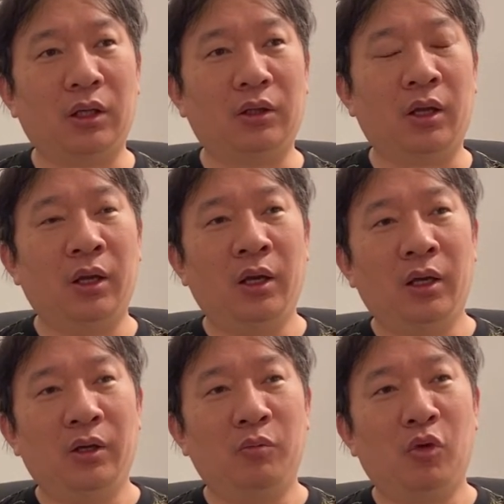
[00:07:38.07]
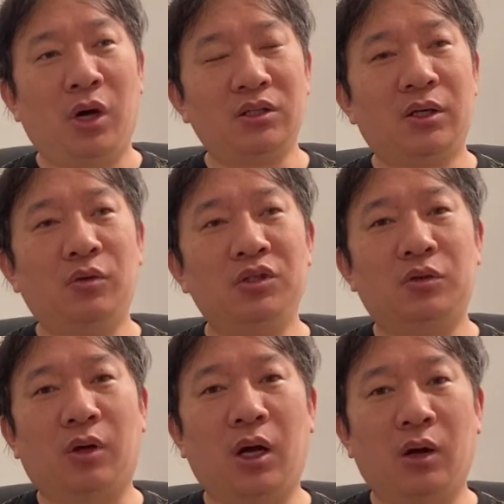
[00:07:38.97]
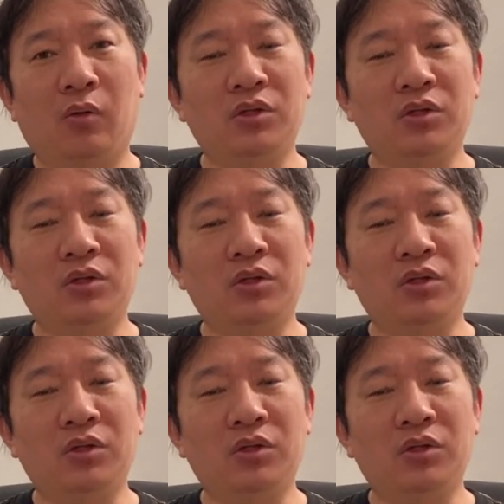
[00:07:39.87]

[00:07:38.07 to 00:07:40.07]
だって、もう朝4時とか